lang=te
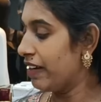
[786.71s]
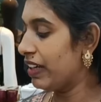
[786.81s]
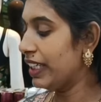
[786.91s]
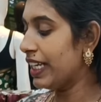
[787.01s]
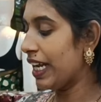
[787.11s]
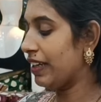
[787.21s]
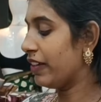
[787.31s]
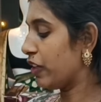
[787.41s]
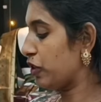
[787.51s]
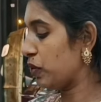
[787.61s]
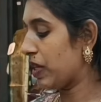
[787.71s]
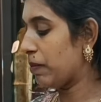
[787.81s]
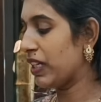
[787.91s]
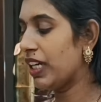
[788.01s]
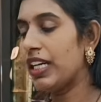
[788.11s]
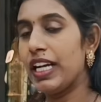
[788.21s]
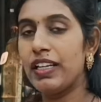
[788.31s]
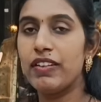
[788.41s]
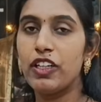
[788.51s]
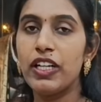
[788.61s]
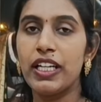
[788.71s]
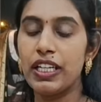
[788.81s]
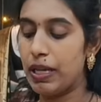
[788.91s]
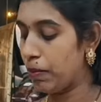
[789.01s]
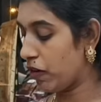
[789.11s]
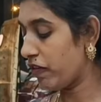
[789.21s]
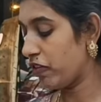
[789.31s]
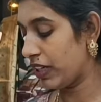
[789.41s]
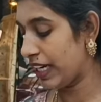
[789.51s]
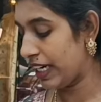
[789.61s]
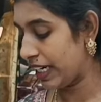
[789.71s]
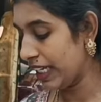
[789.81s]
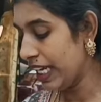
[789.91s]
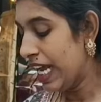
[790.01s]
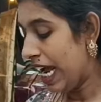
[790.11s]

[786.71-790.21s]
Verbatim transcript: ఇవన్నీ డైలీవేర్లో చూసాం కదా డైలీవేర్లో ఇంకా నెంబర్ ఆఫ్ ఉంటాయండి